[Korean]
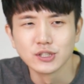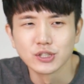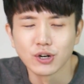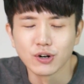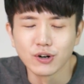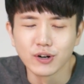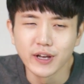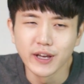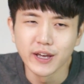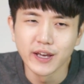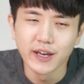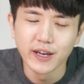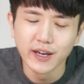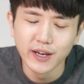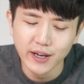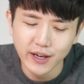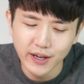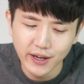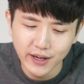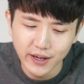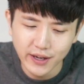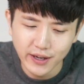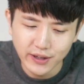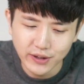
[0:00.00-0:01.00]

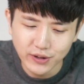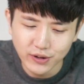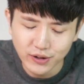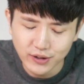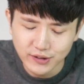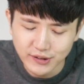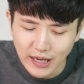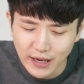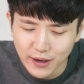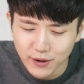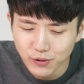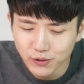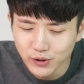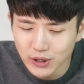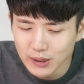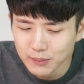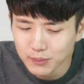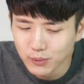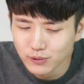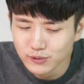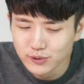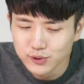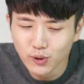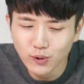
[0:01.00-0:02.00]
저의 이걸
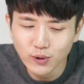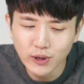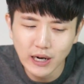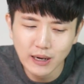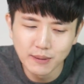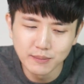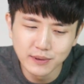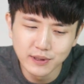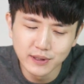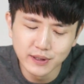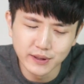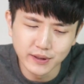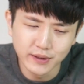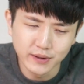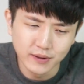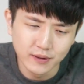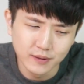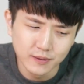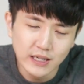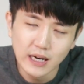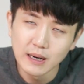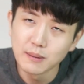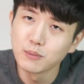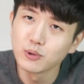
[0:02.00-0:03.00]
사용해 본 소감은
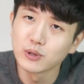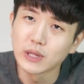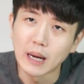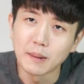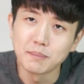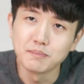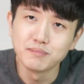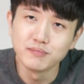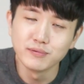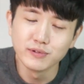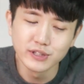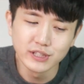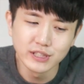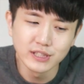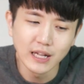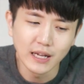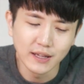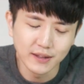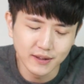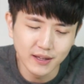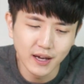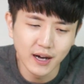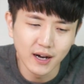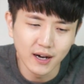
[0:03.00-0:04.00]
그냥 뭐 나쁘진
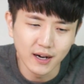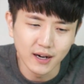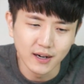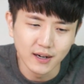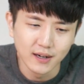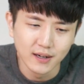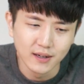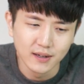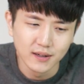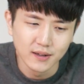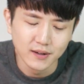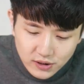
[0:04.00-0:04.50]
않다.